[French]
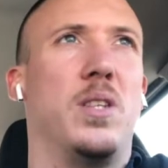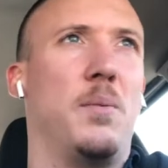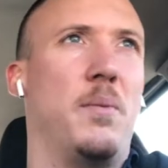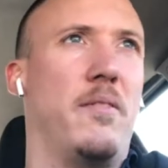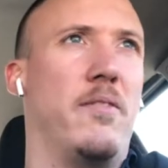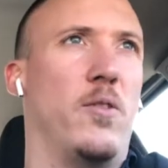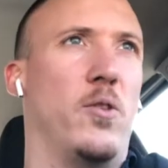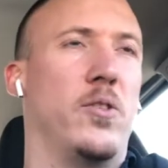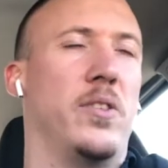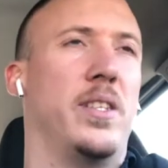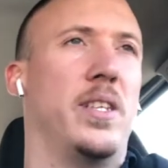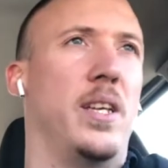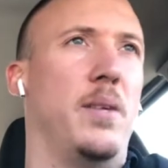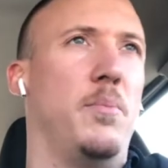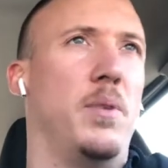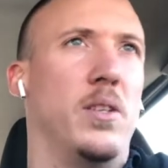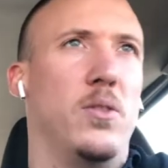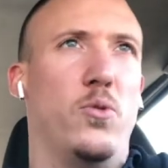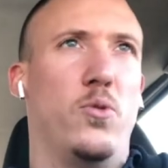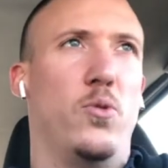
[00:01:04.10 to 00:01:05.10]
amis français,
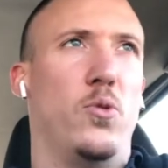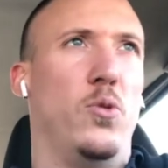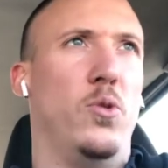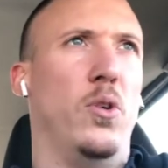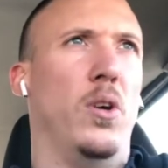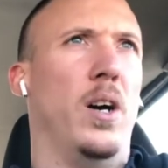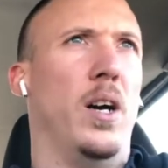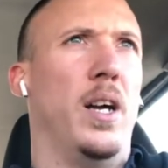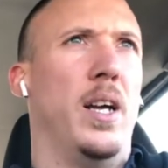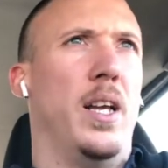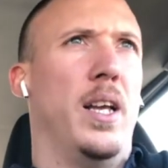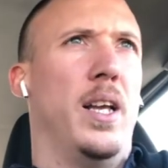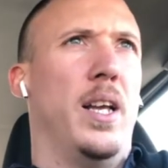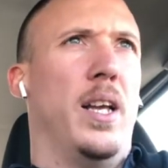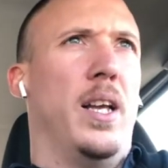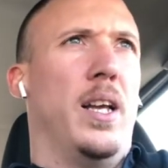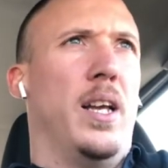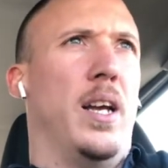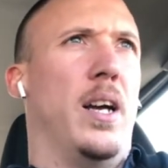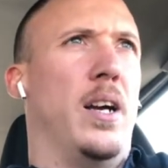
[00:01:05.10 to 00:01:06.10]
bien sûr.
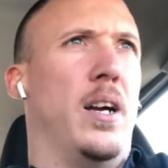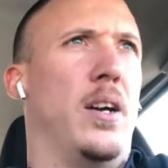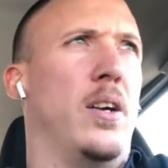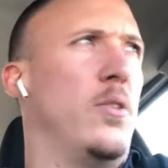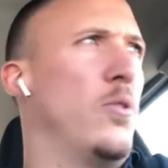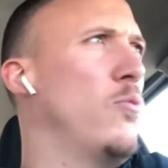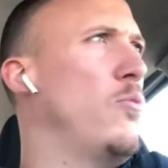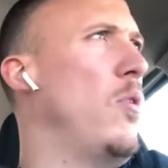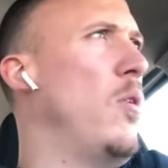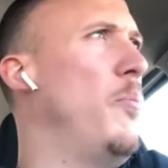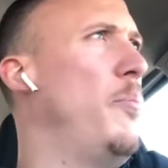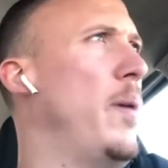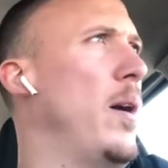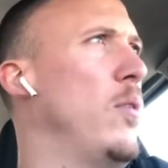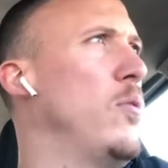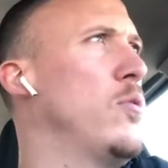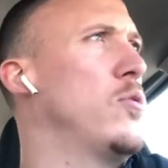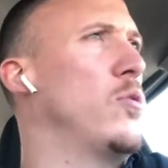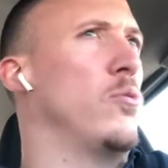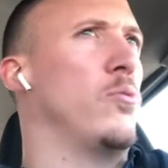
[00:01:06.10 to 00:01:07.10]
Euh, de quoi on parle
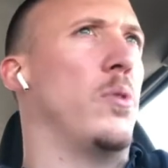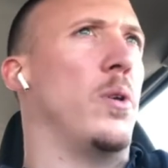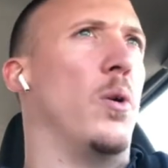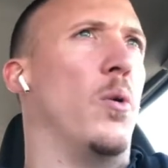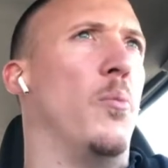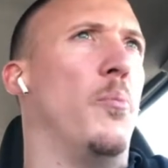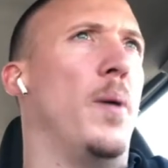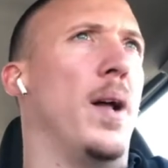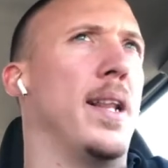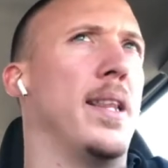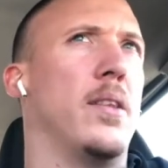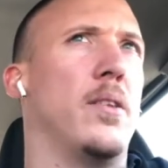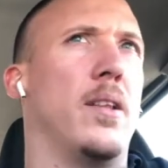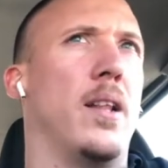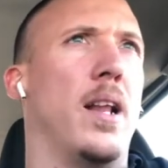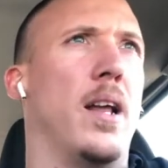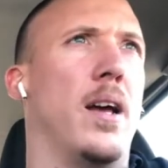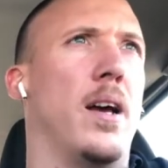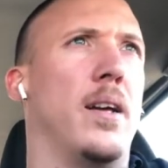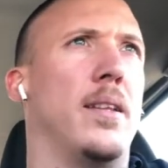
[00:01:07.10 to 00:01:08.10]
aujourd'hui On parle
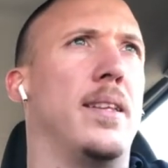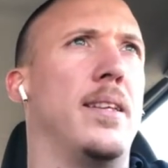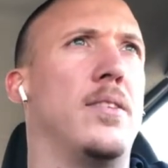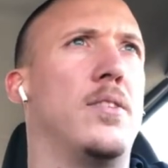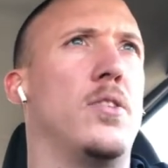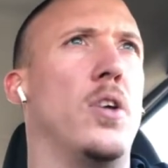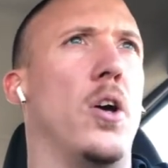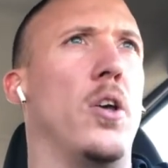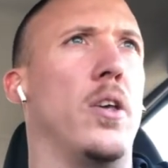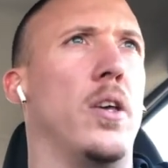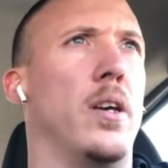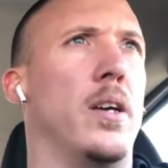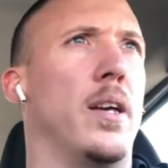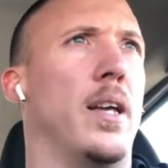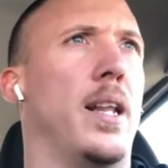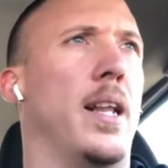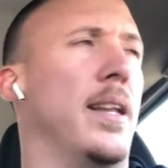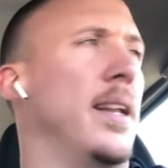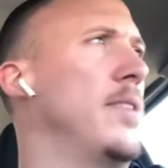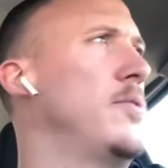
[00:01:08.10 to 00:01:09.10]
des seuils et de
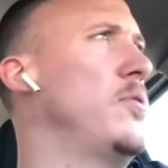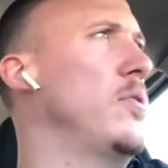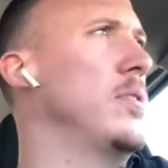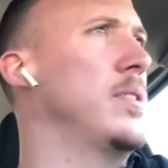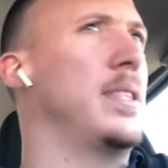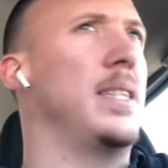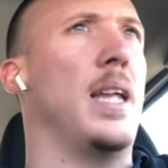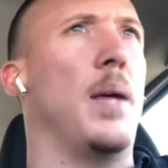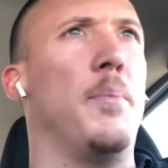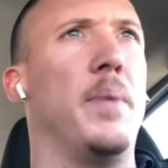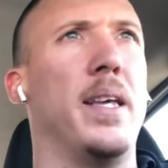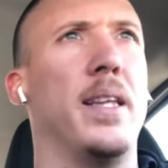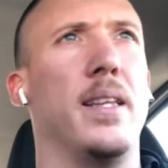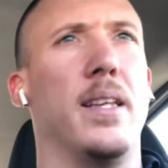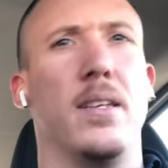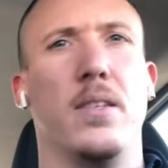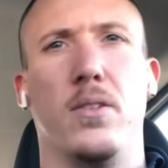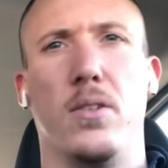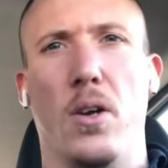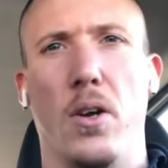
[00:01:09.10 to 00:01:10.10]
la nature dynamique des
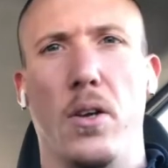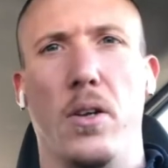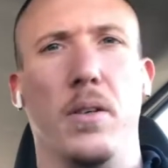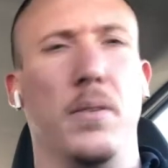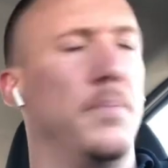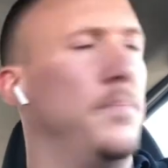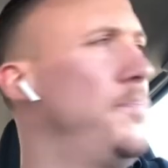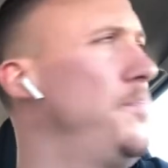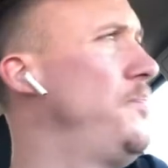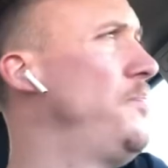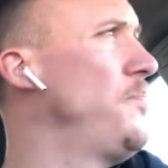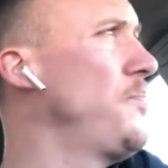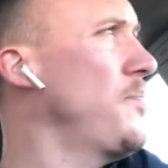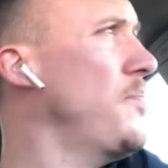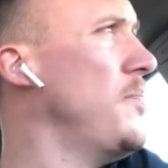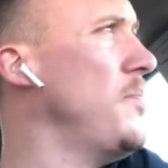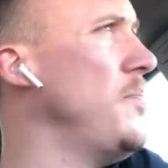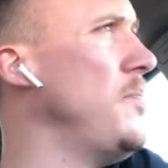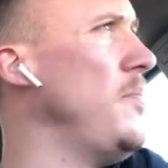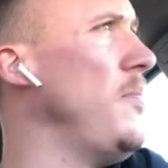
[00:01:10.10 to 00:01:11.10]
seuils.
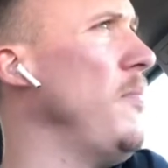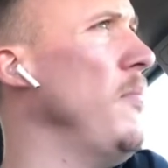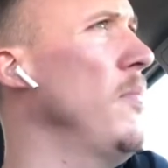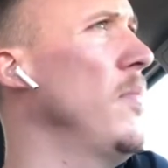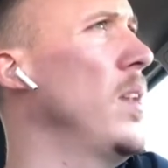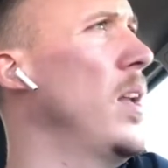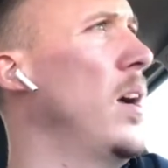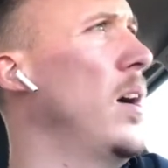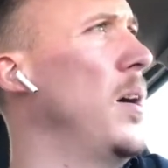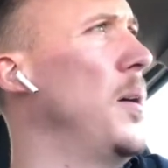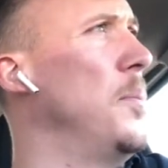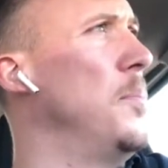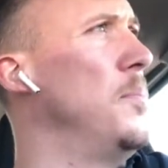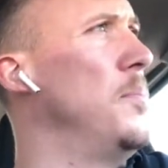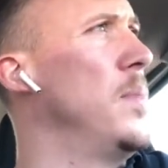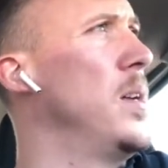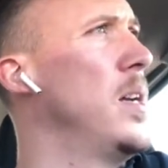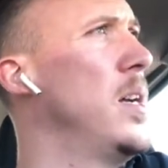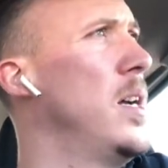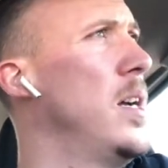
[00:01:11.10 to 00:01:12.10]
Euh,
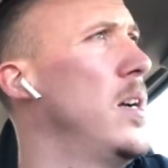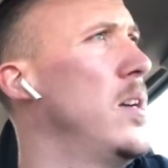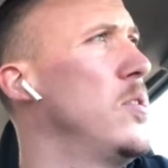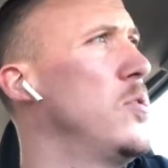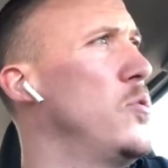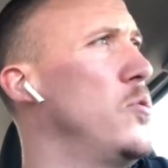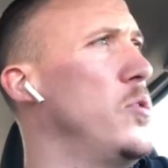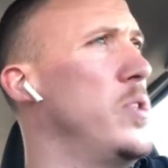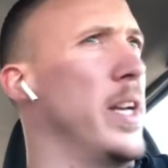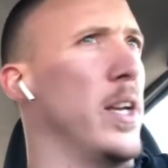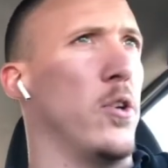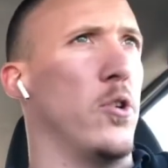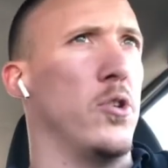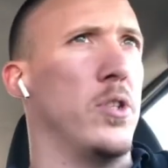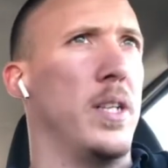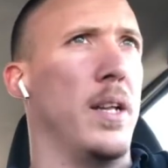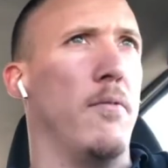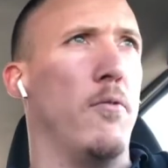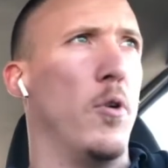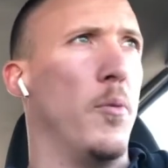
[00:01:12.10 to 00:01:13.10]
sujet que je
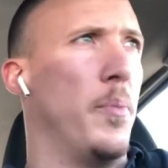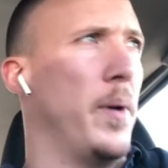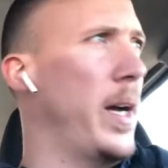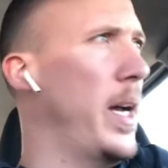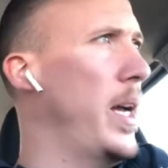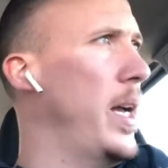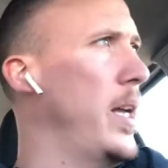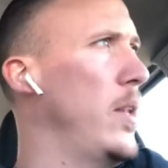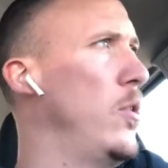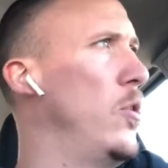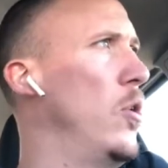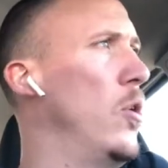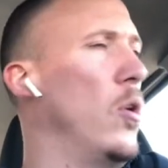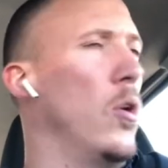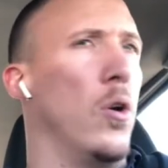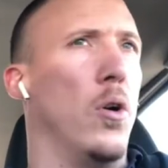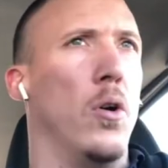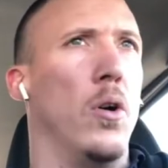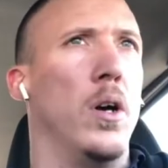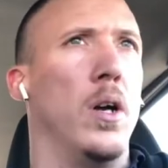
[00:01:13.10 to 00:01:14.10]
développerai
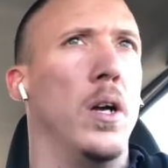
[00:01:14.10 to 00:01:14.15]
dans